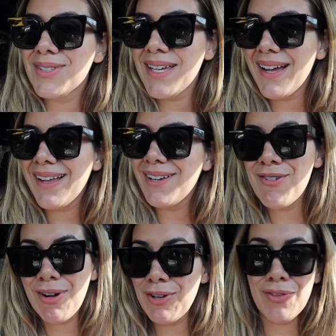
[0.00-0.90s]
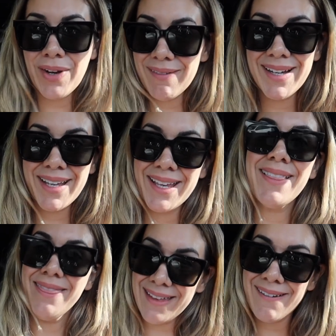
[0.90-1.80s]
o sea, no que no trabaje,
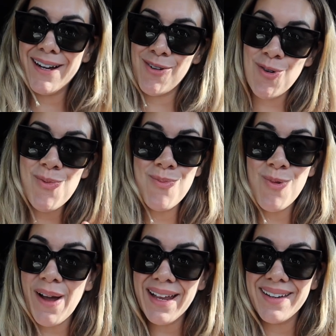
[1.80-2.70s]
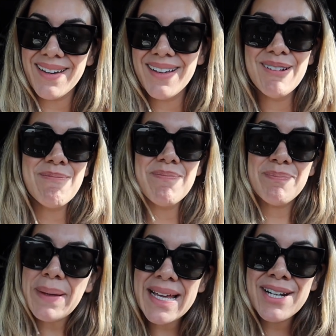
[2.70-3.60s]
trabajo un buen,
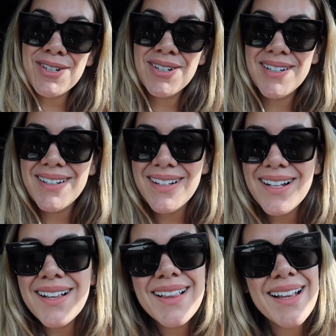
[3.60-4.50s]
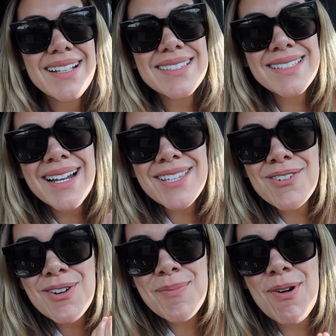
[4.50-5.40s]
pero
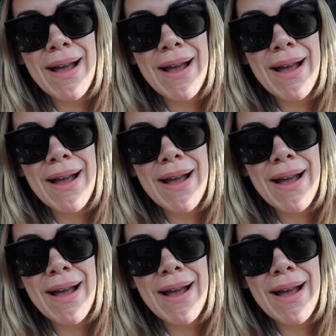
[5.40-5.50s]
extraño como